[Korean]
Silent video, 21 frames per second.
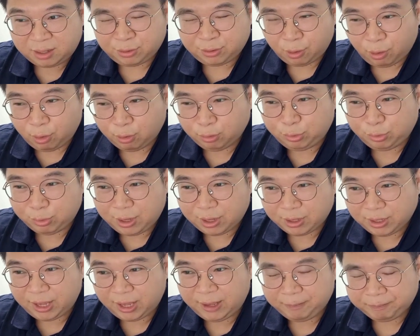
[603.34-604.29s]
그래서
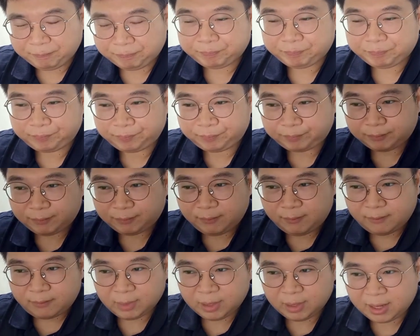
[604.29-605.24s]
어우동에게
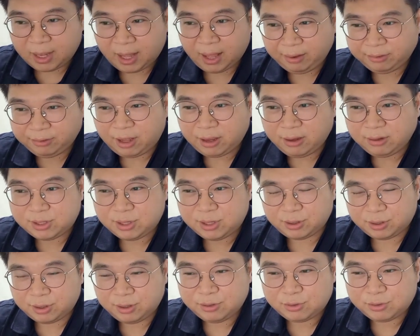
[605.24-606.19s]

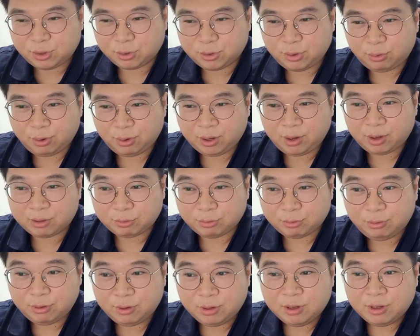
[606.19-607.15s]
강상치를 적용을
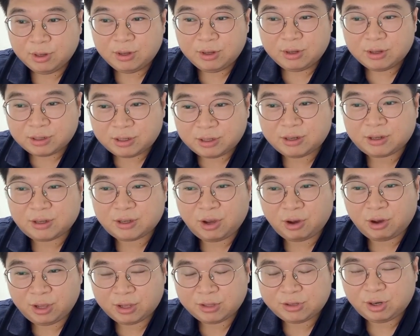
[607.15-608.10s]
해가지고
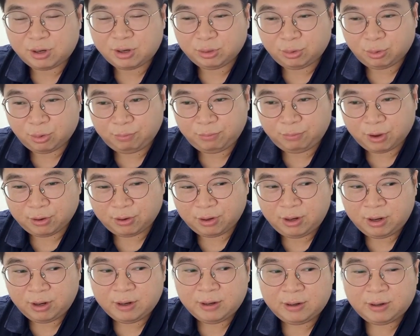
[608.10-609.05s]
극형에 처하도록
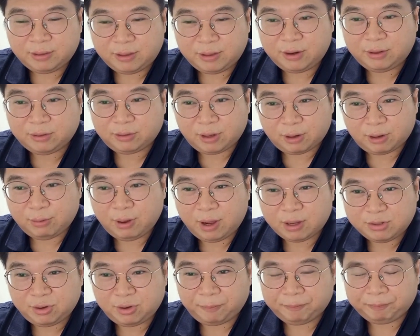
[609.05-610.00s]
명을 내렸다라고
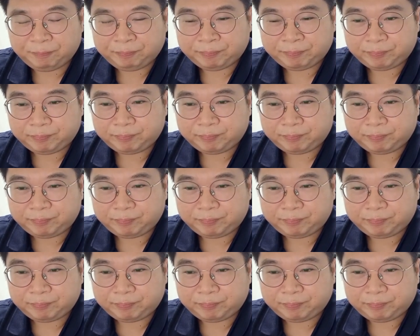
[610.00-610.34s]
하죠.